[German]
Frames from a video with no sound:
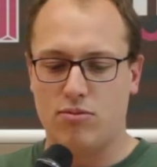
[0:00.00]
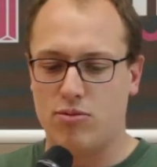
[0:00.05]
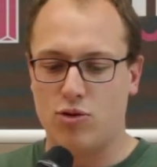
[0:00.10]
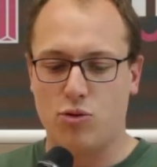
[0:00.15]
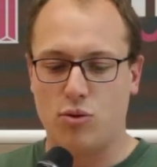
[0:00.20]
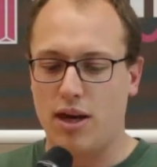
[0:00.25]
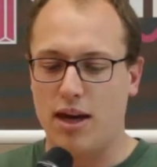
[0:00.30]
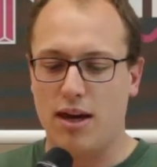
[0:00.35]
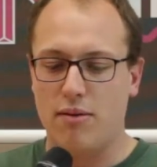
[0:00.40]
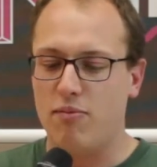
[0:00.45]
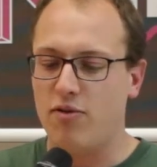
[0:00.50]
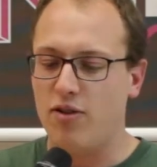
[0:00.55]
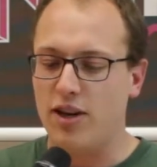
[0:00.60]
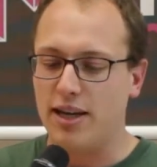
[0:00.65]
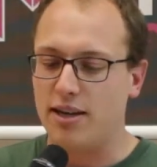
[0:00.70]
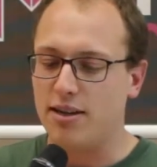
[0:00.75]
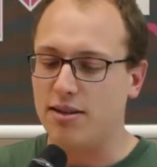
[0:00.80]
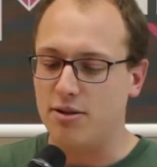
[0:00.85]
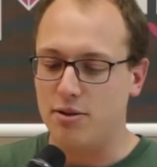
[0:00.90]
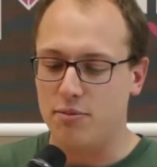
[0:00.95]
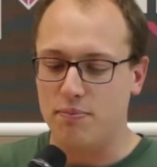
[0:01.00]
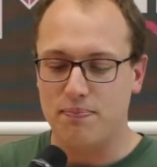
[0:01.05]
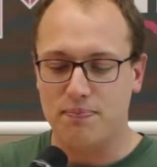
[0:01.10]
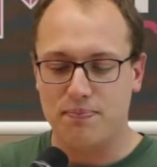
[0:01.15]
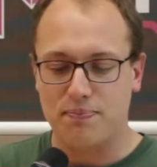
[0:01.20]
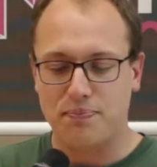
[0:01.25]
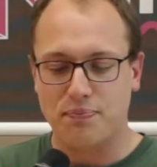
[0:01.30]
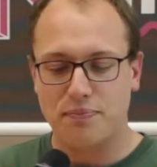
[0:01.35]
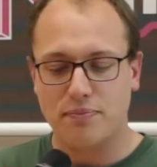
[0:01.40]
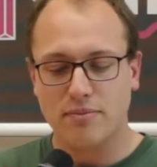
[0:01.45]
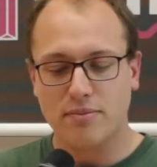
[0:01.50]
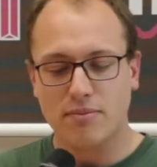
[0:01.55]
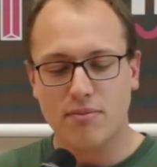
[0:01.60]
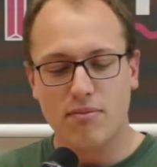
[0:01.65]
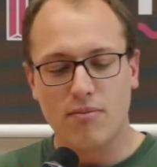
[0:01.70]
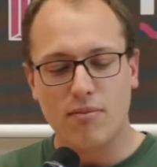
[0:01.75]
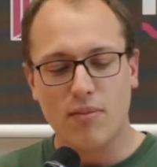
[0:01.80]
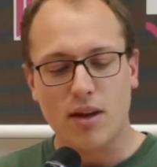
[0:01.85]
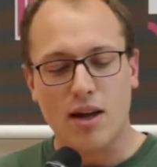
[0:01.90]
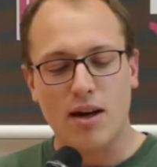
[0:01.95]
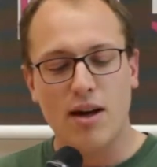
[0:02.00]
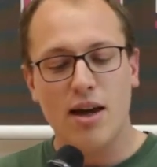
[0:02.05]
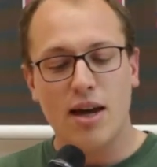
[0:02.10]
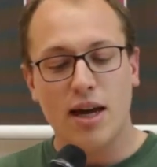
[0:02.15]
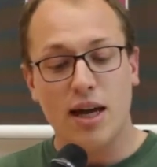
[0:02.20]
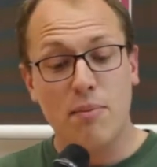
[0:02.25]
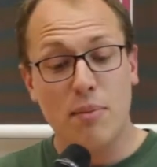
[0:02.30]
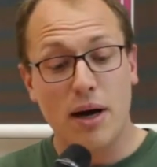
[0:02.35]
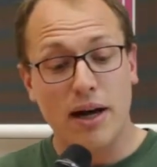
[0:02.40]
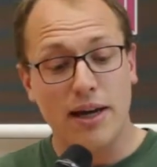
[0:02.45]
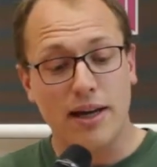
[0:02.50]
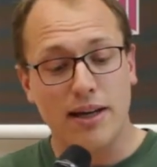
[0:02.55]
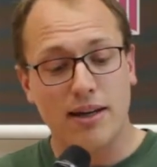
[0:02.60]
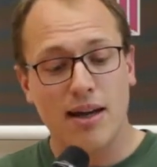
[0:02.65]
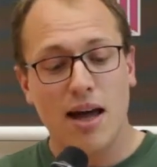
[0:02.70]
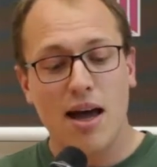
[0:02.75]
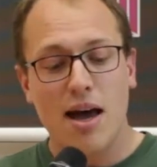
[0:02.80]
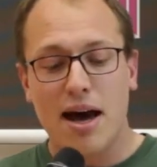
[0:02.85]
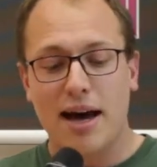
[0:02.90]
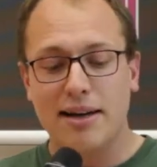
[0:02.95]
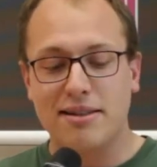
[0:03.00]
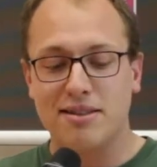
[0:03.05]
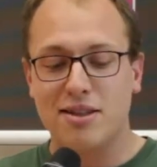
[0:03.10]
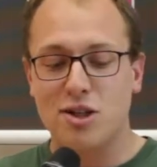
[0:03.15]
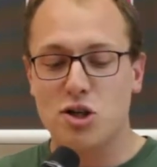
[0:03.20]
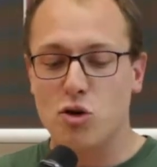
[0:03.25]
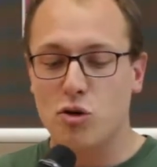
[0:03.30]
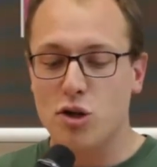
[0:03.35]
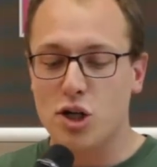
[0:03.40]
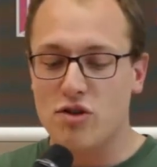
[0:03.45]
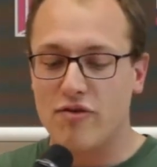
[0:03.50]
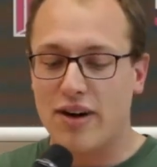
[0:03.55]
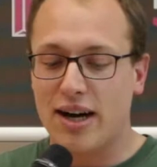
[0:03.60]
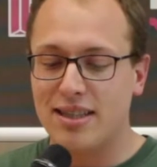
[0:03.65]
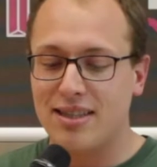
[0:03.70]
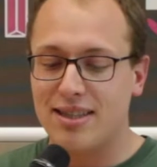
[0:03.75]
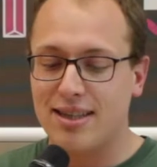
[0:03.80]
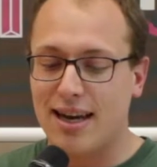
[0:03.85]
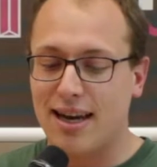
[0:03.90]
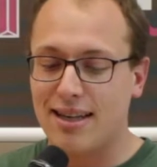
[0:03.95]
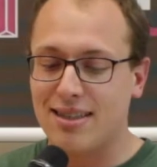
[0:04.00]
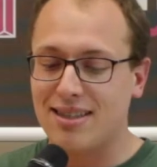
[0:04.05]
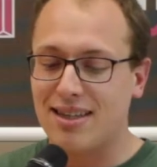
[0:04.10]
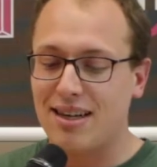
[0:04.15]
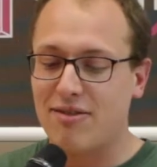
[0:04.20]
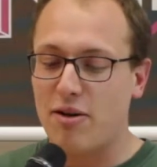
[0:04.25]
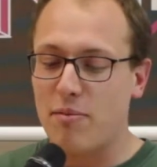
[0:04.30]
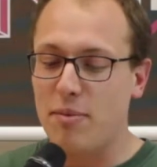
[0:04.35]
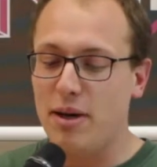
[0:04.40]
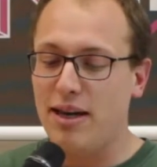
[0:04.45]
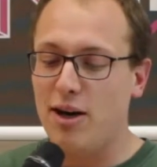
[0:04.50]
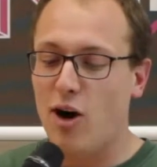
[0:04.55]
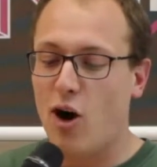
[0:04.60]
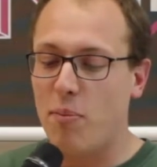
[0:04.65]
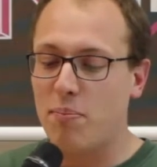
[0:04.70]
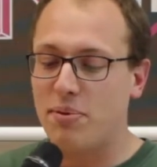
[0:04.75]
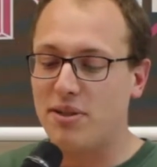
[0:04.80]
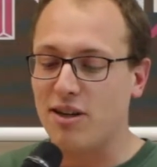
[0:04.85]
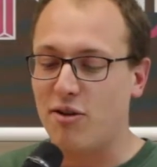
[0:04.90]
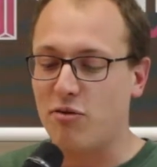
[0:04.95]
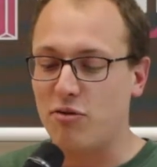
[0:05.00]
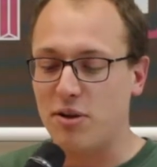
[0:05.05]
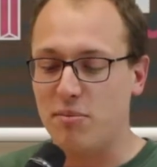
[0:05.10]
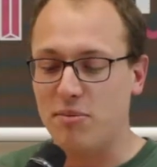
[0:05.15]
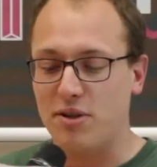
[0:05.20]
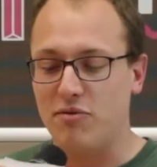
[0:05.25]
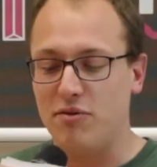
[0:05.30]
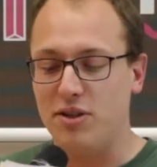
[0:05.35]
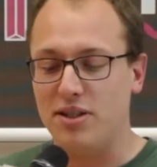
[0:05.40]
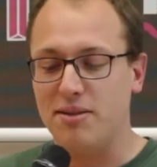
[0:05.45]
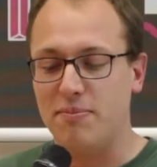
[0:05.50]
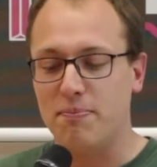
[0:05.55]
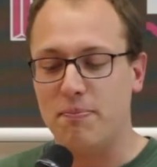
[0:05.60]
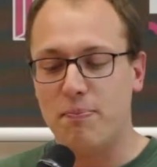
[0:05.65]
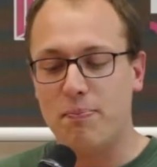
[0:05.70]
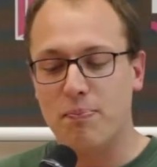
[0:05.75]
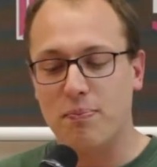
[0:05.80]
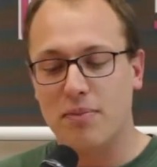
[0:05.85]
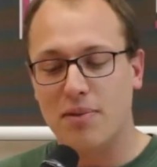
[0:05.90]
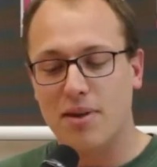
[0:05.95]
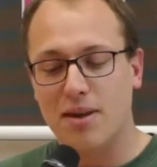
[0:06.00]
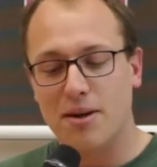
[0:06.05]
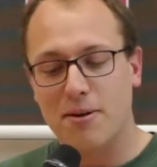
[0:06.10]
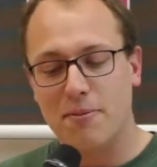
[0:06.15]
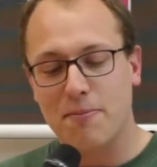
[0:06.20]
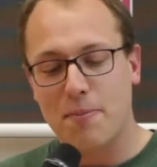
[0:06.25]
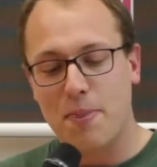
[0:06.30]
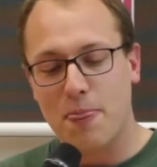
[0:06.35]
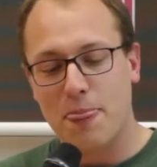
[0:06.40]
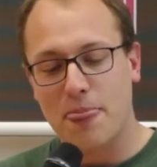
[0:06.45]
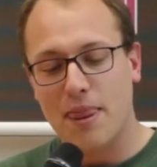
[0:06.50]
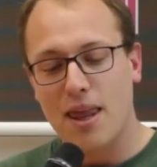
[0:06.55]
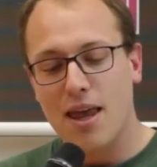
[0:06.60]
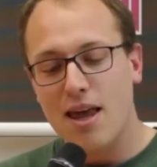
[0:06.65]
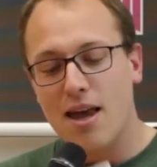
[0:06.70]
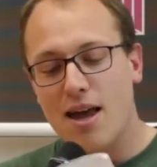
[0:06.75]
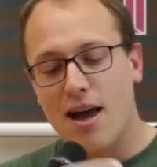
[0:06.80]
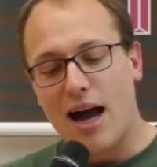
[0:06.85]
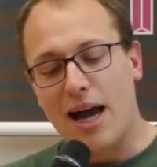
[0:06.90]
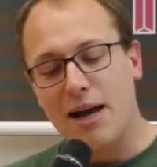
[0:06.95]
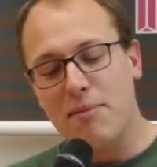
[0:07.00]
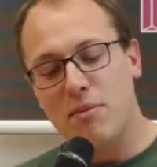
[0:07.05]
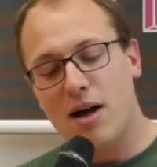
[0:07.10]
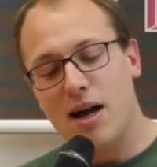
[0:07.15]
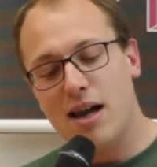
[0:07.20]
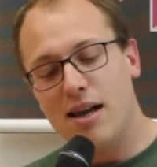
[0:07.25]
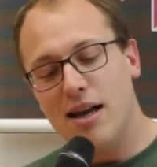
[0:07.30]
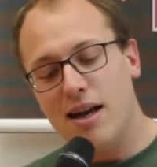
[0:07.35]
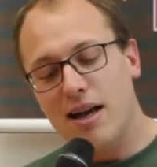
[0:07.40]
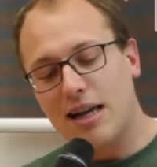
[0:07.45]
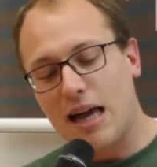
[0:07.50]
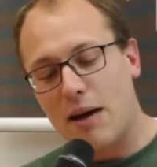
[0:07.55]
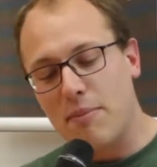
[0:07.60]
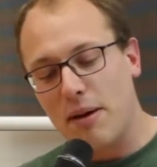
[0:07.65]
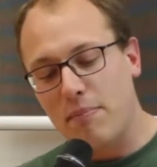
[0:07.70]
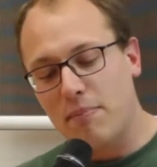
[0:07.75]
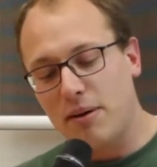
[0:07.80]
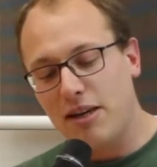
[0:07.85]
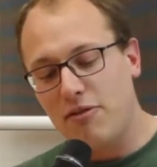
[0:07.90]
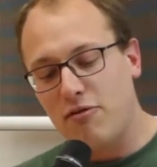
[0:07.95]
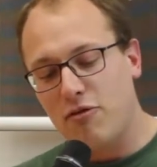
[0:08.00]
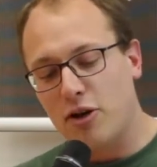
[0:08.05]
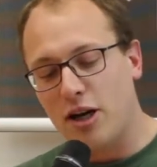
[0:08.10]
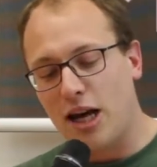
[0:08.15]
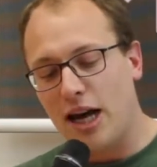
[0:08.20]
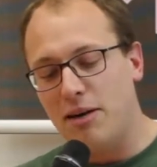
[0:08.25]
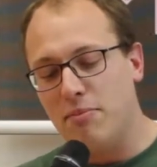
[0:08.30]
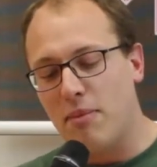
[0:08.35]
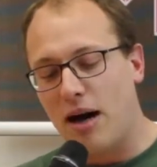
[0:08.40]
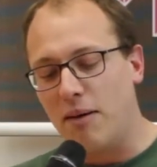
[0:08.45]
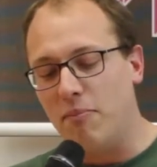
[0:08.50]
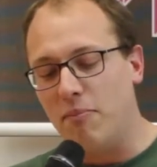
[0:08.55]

zu kehren pflegte. Immerhin hatte sie schon die schwarze Katze der Familie Hobbs auf dem Gewissen. Einmal kam ein Brief von einem